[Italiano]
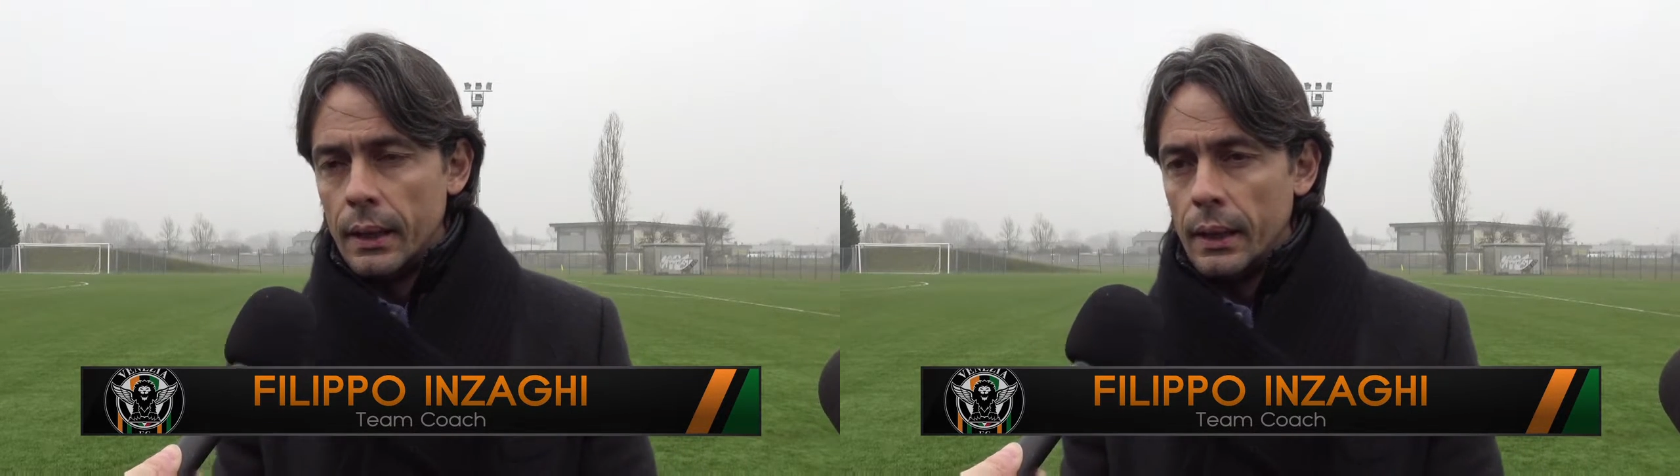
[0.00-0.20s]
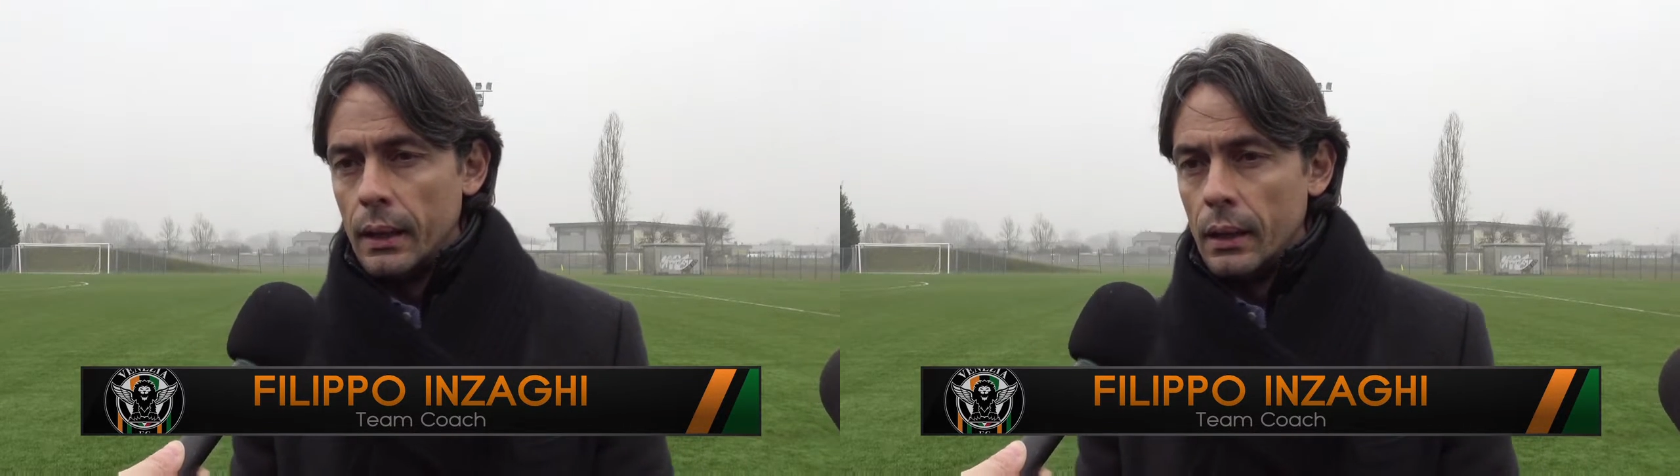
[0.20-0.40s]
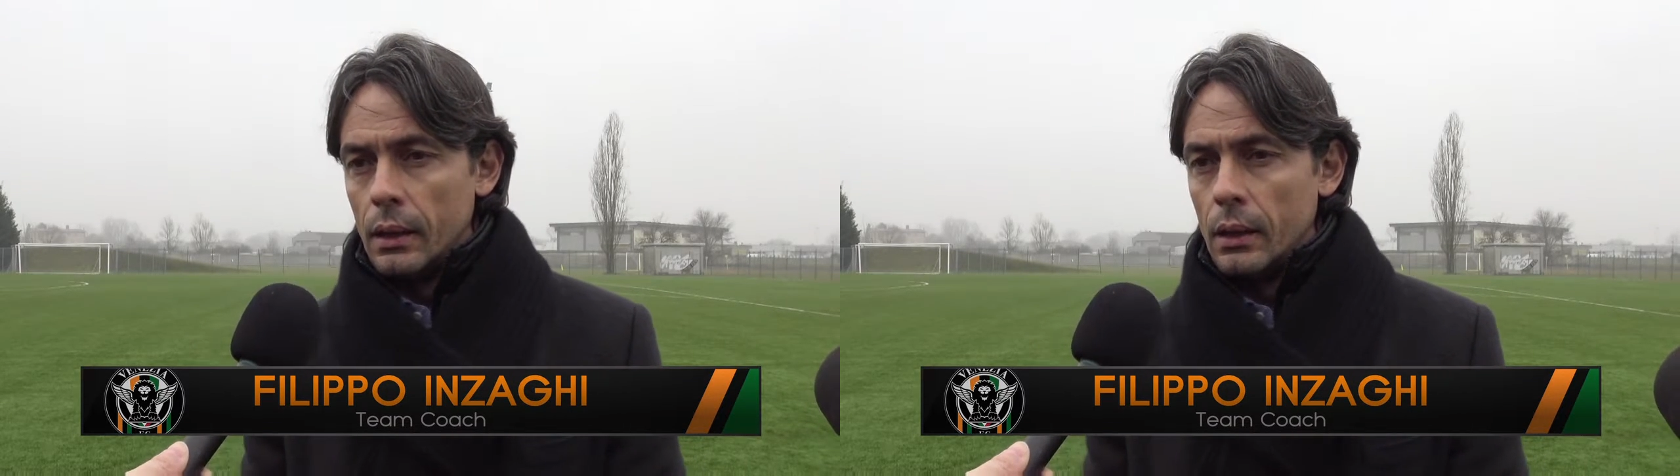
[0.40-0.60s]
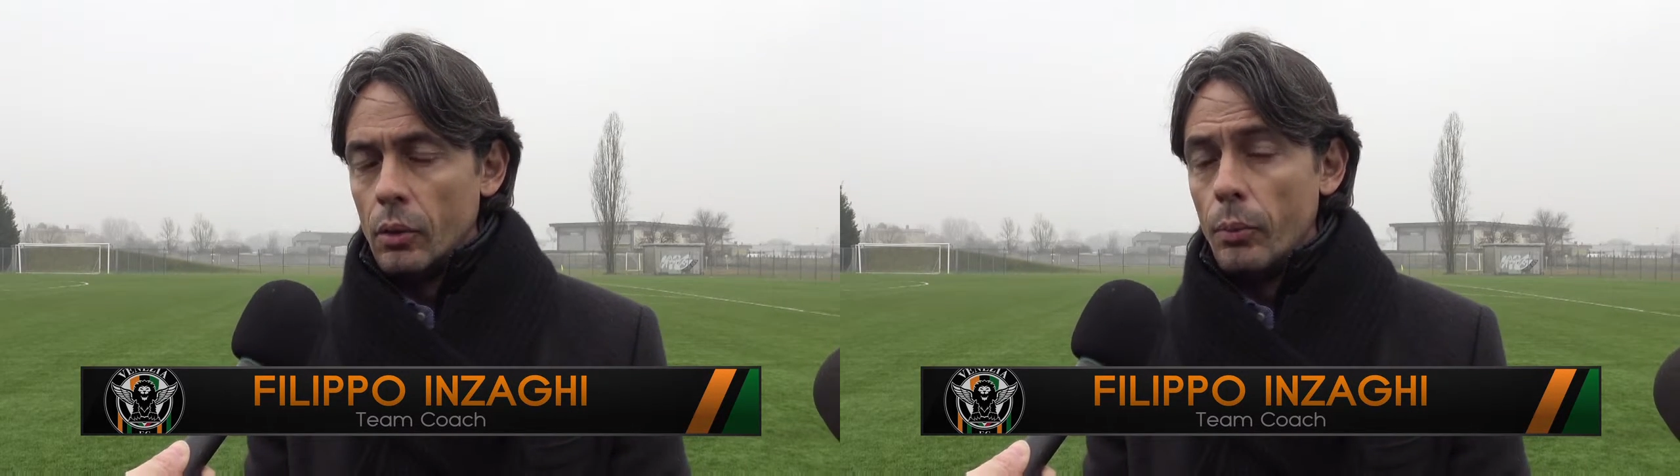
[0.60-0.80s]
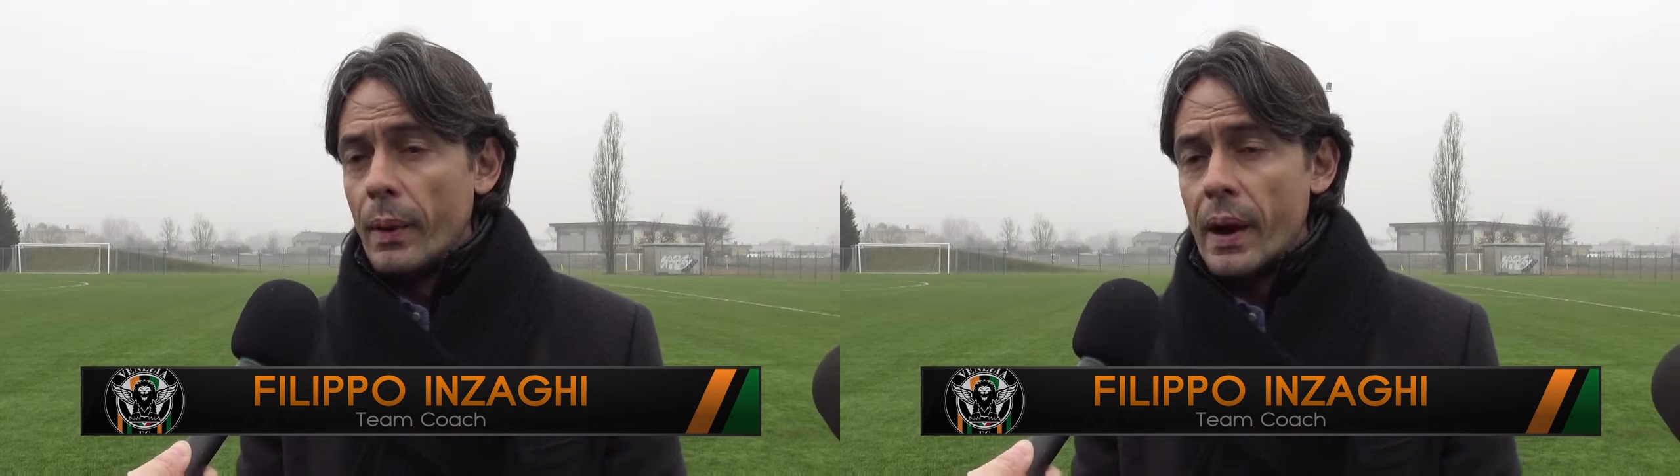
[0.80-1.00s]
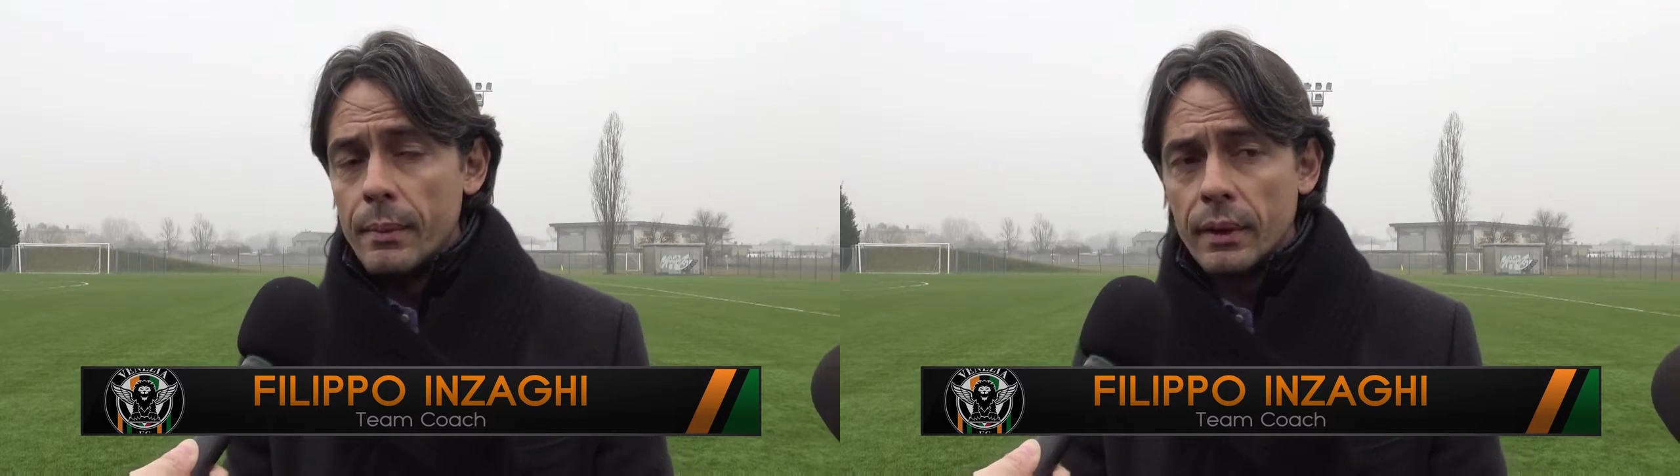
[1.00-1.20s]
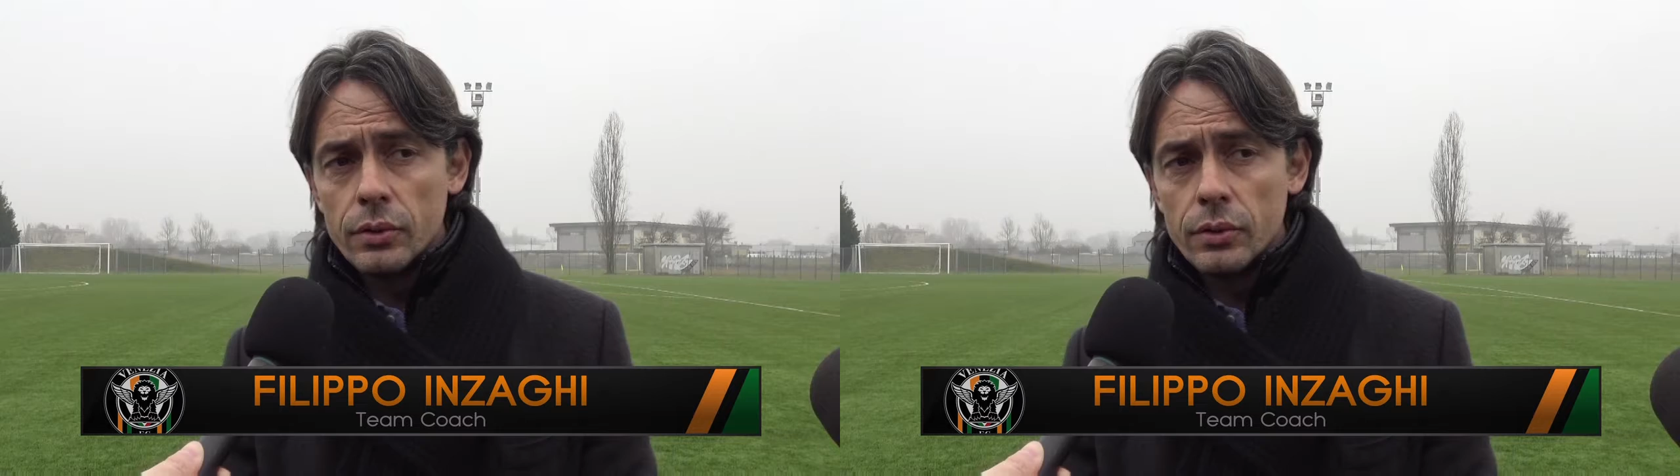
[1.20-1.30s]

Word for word: eh, o il Parma,